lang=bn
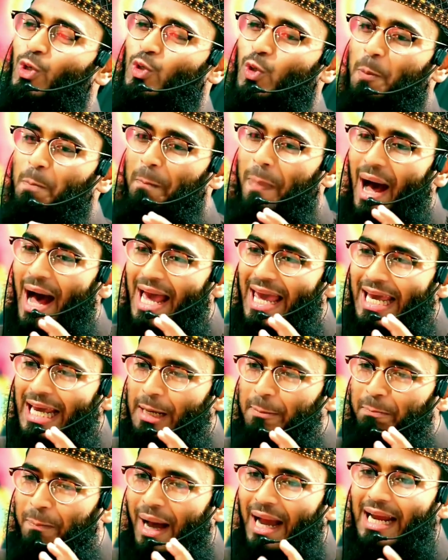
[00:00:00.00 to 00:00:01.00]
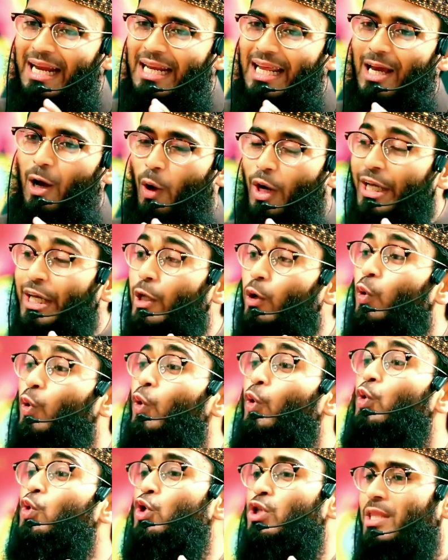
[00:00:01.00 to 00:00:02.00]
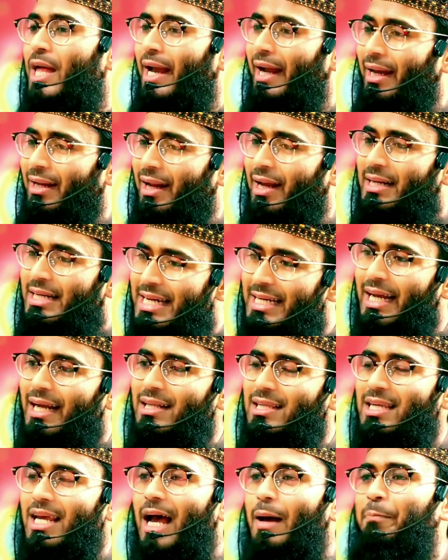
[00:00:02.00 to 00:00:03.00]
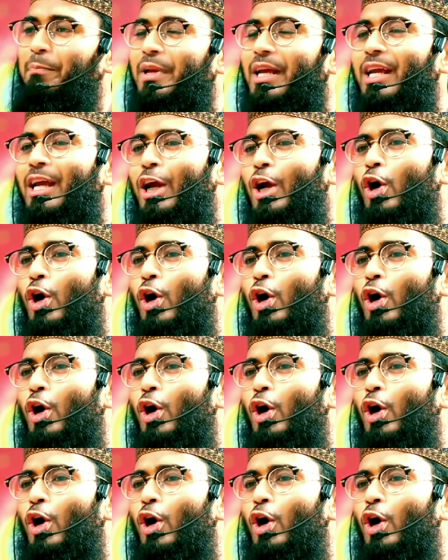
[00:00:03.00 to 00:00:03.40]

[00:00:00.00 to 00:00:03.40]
সো বাইক পাইলে অনেকের হুশ থাকে না ঠিক আছে আপনি